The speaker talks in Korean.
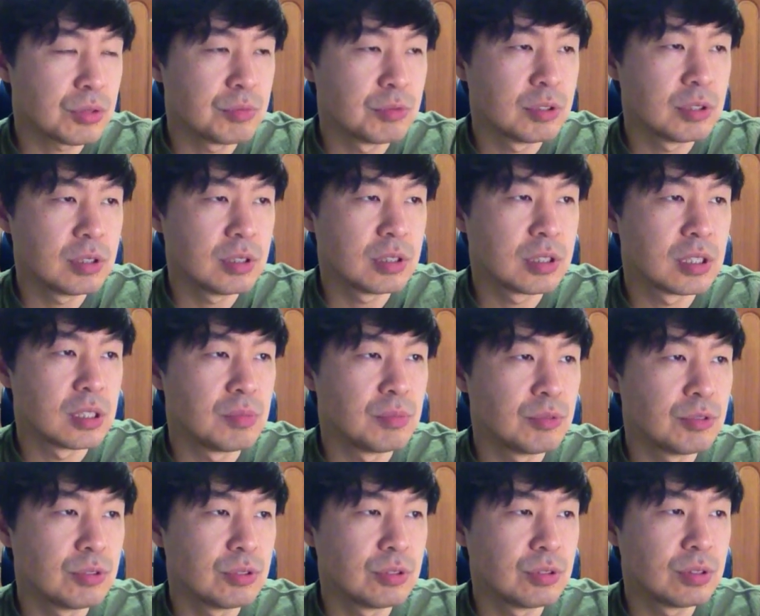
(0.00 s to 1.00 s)
묻는
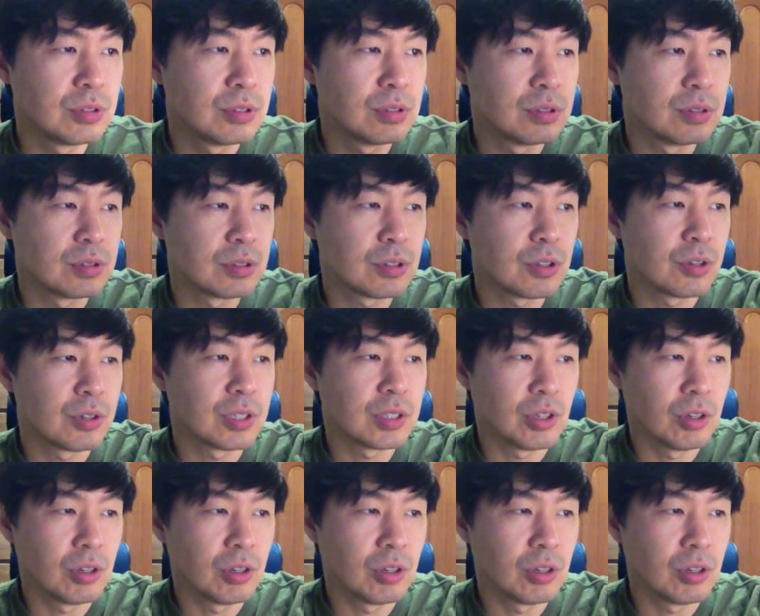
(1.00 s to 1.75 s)
질문거리